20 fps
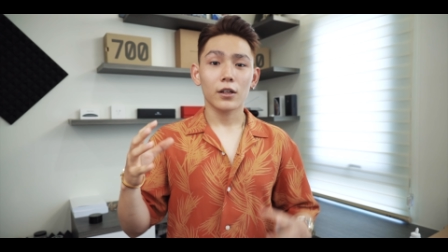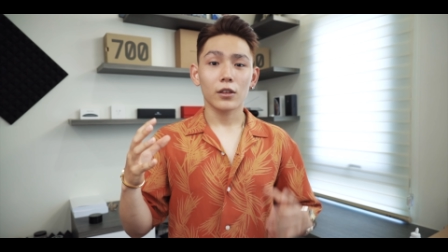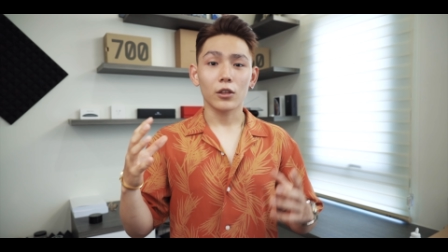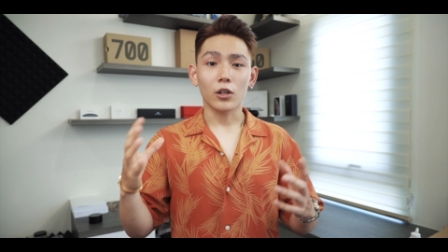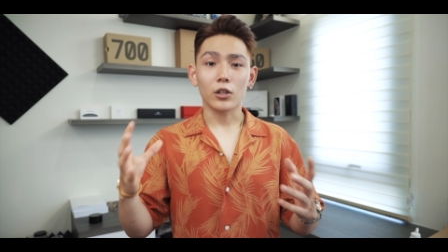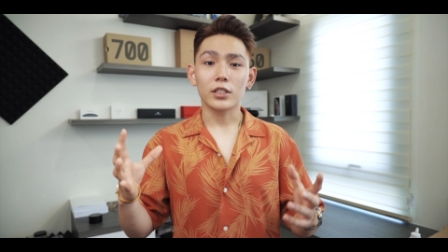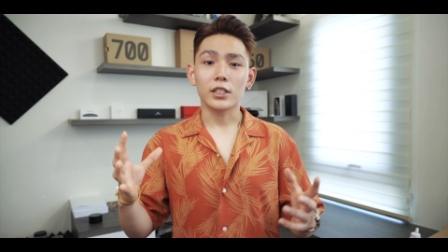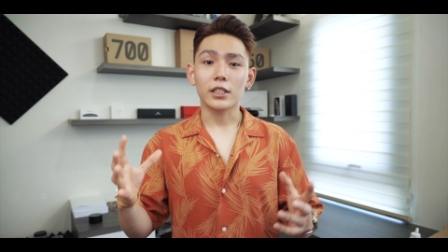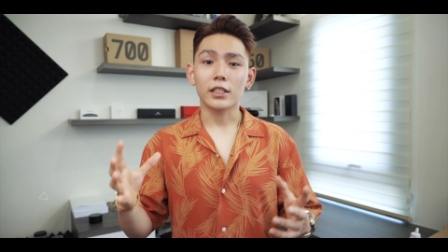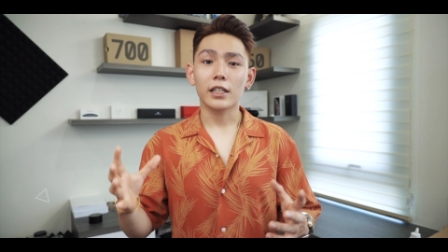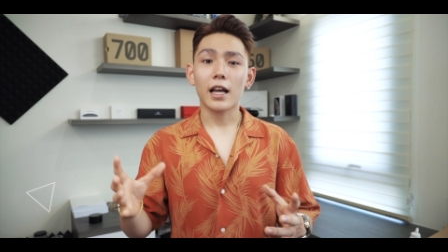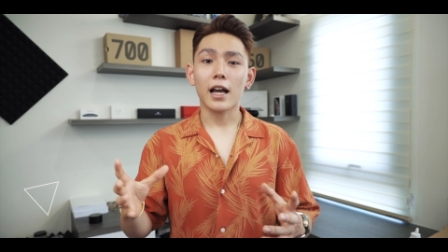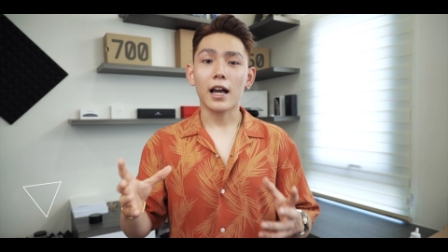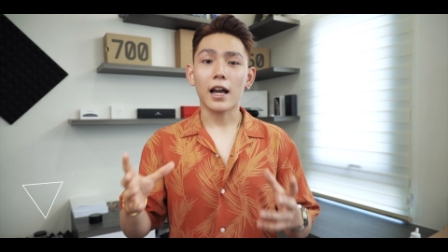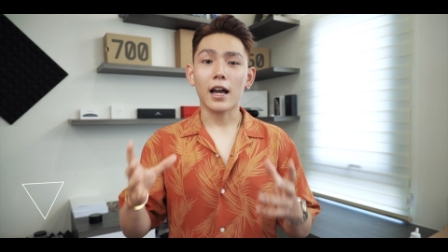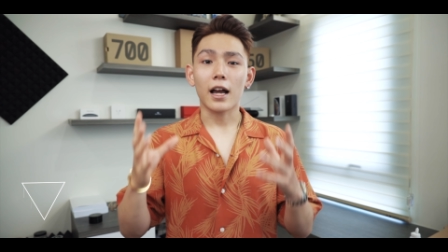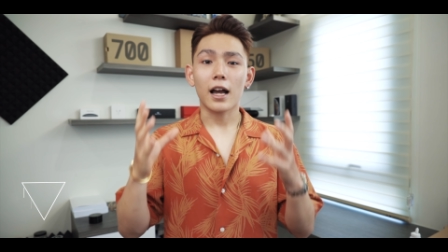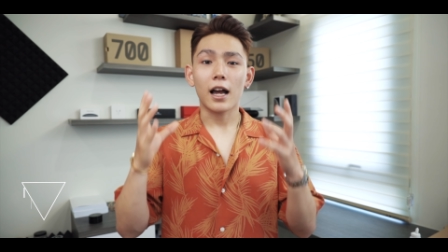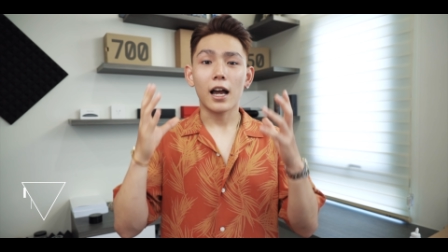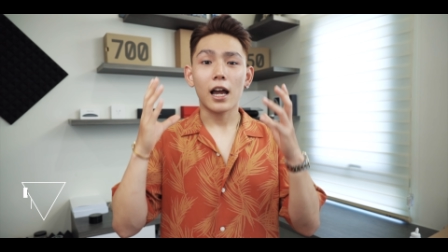đó chính
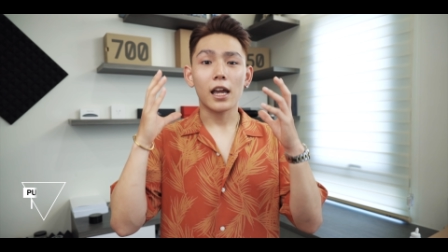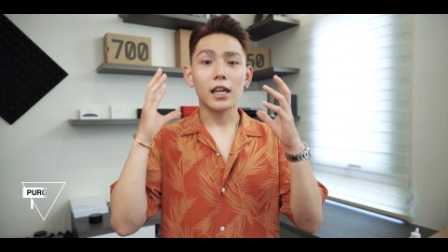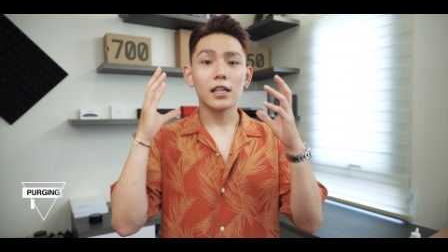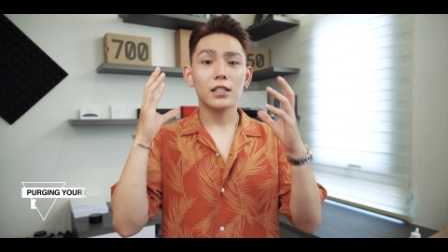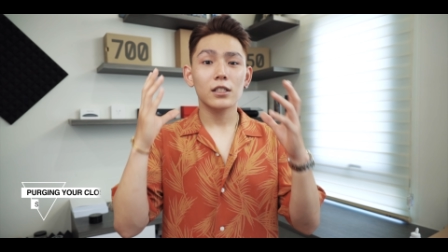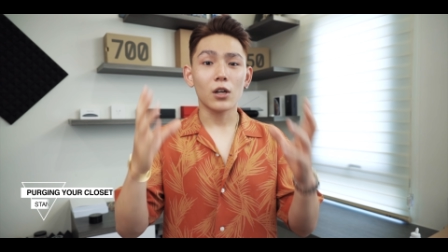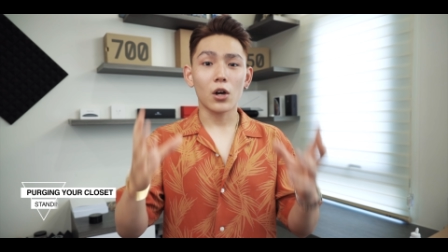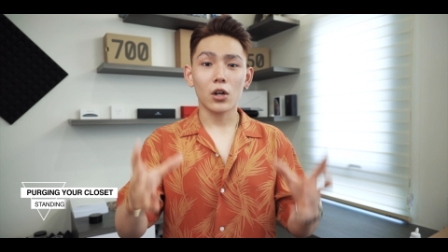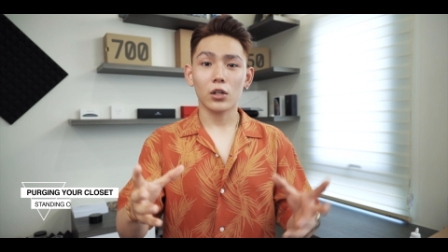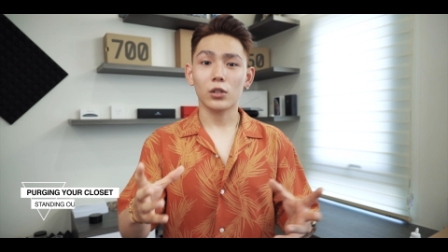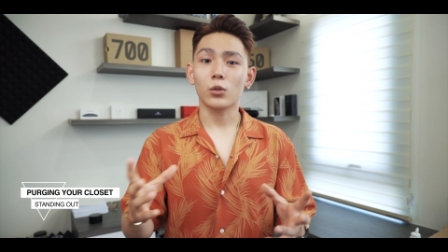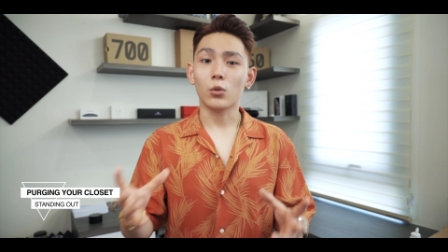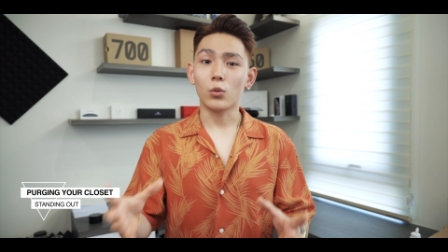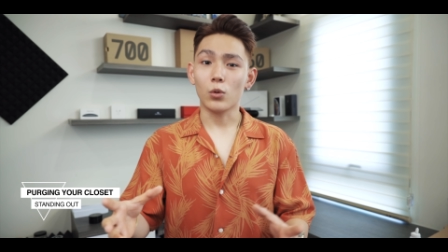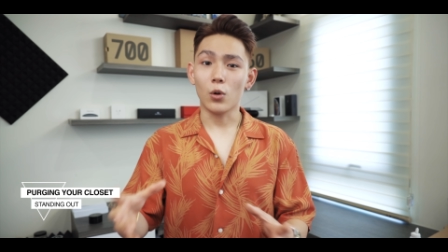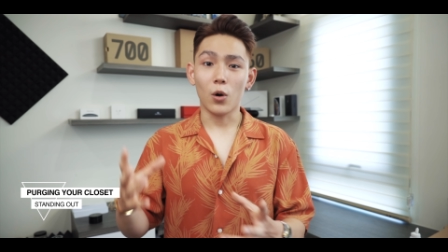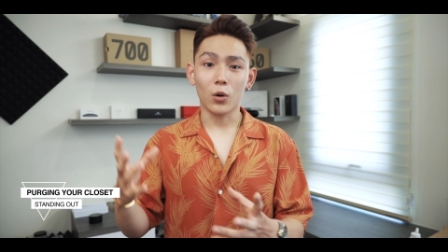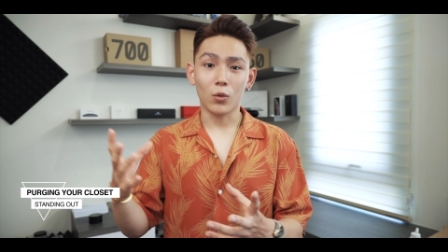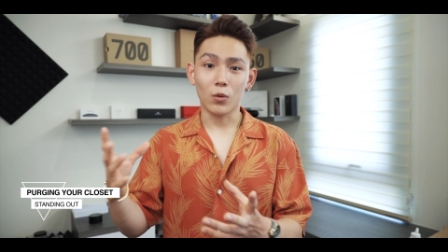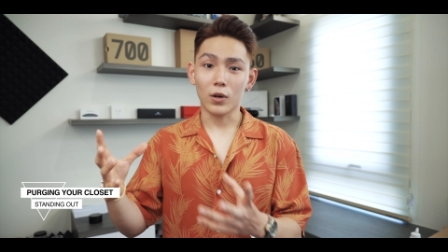là hãy dọn tủ
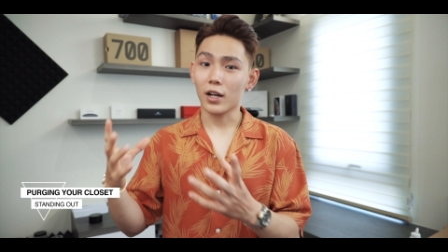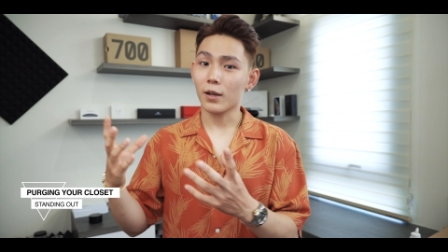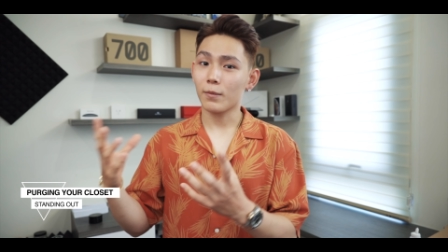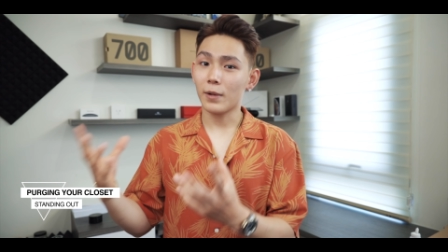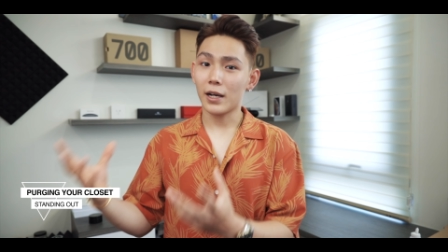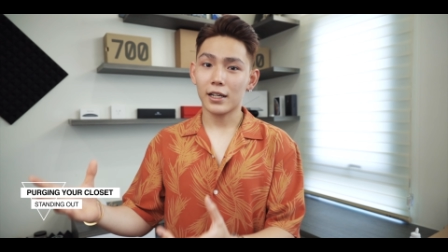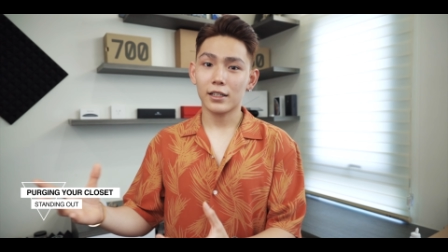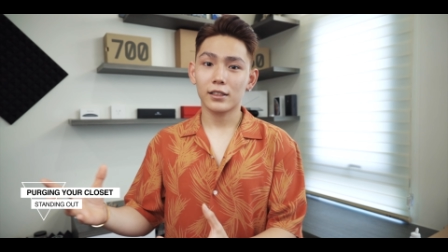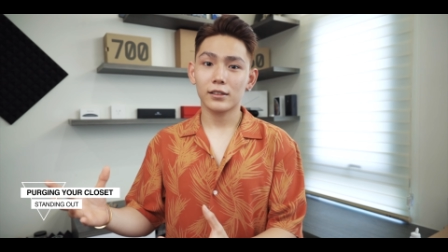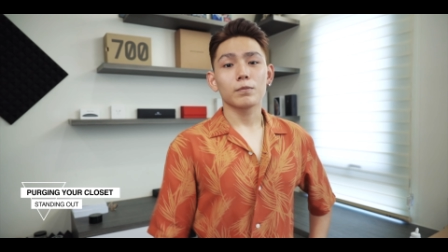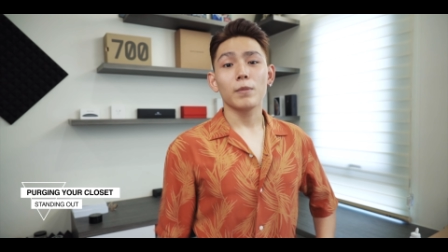đồ của các bạn.